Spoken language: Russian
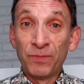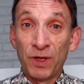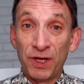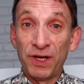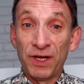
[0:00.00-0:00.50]

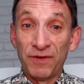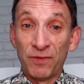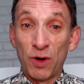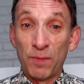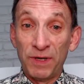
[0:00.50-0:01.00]
и
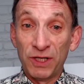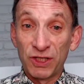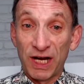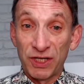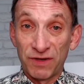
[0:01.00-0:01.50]
его
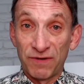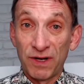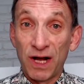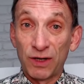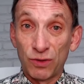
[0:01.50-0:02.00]
ближайшего
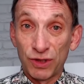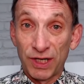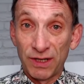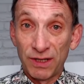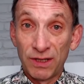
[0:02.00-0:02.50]
окружения